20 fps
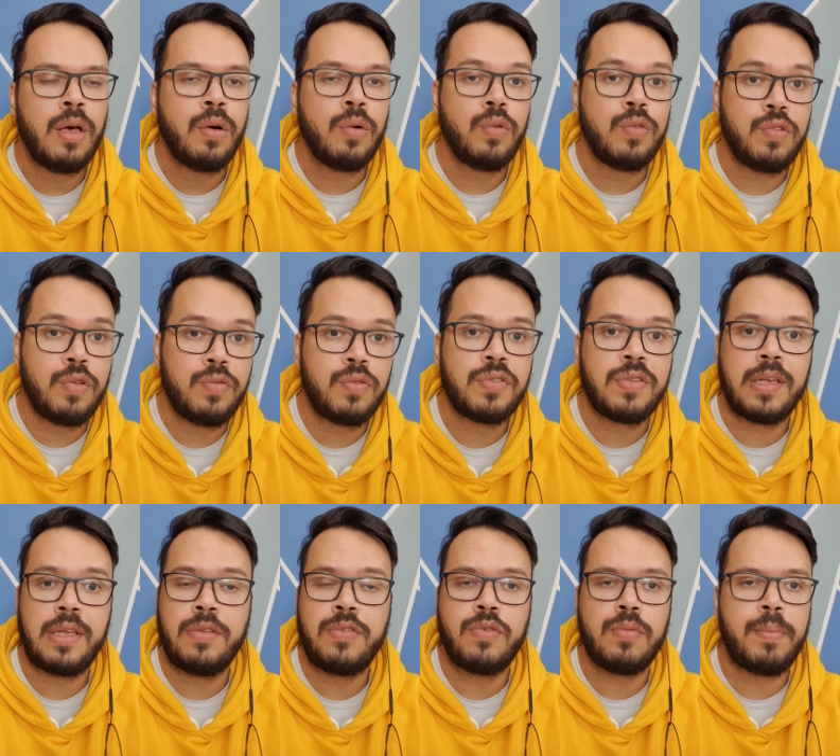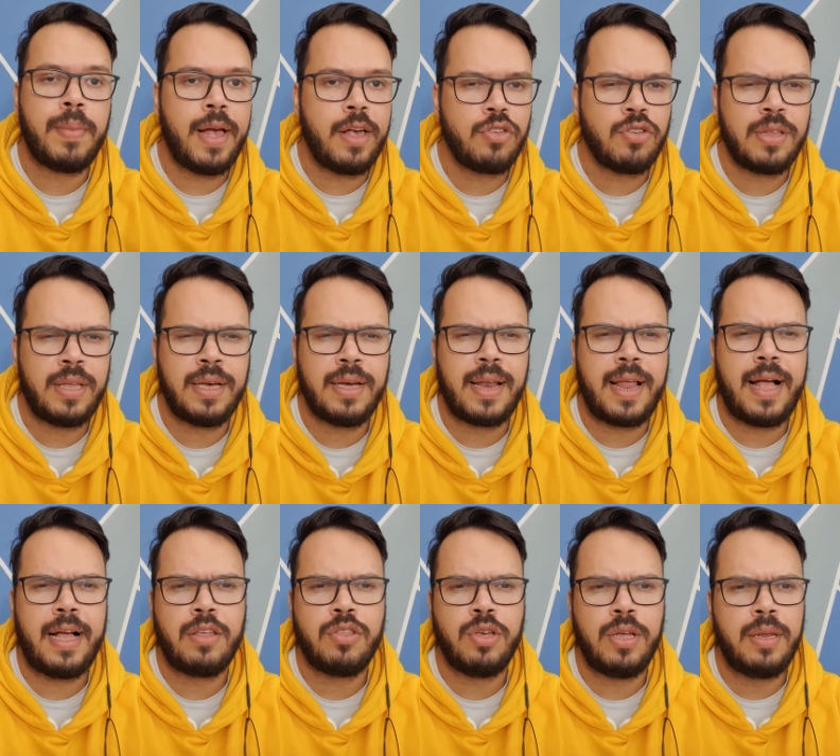O Silvio Santos mexe na
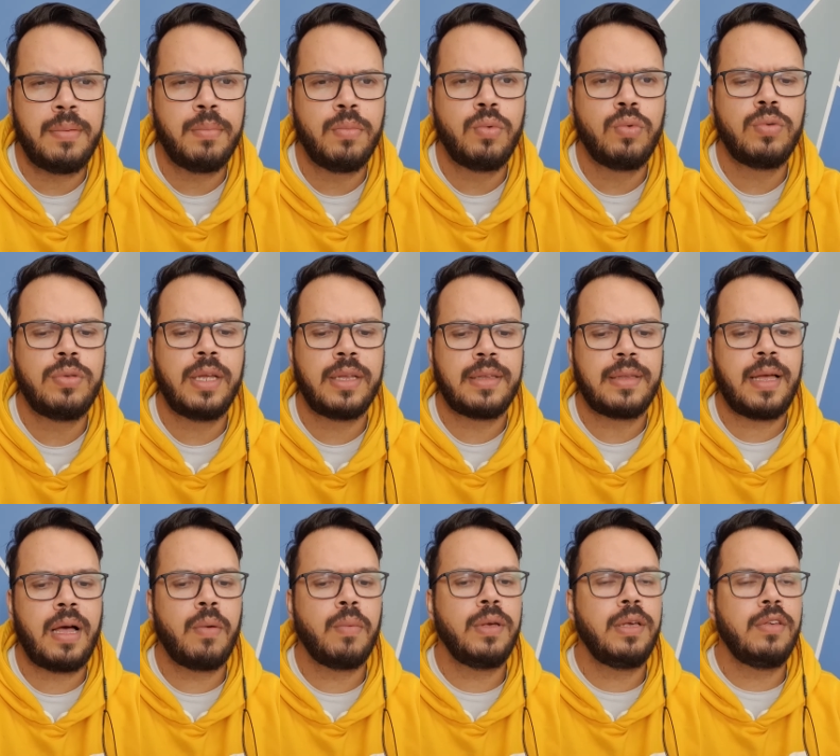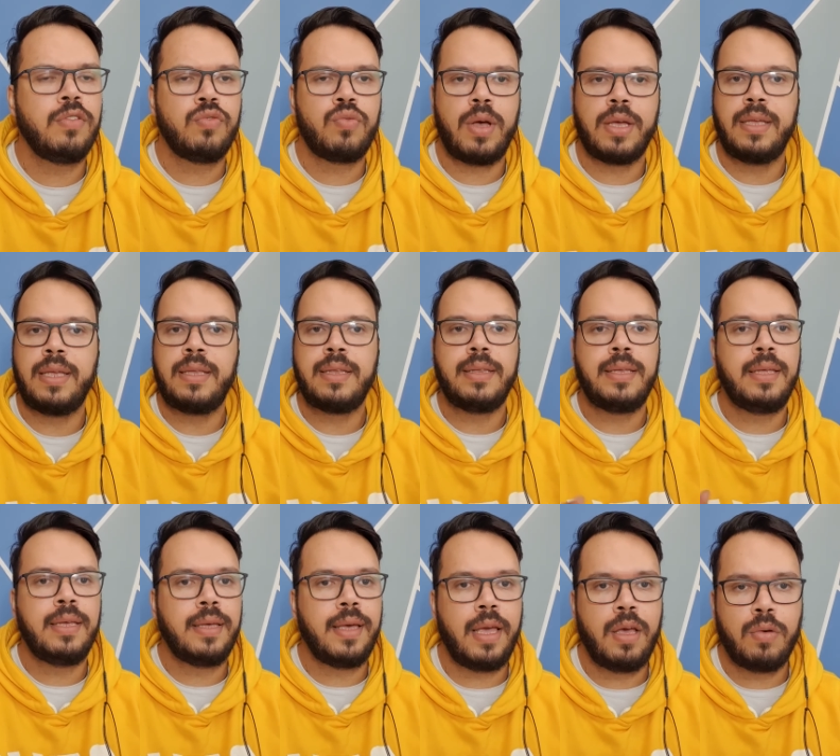grade, ele muda tal, e isso aí
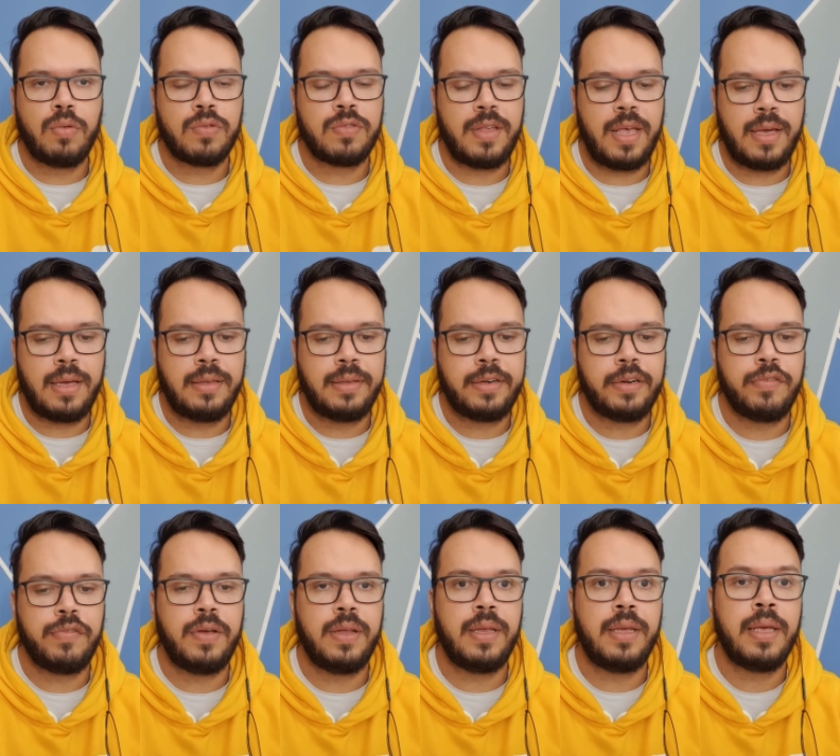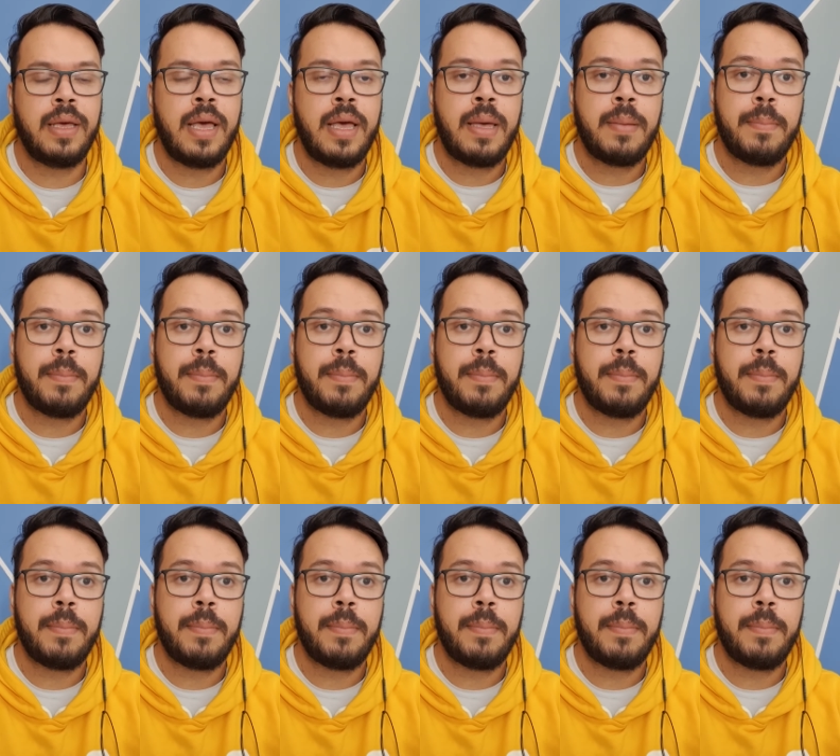ninguém consegue interferir.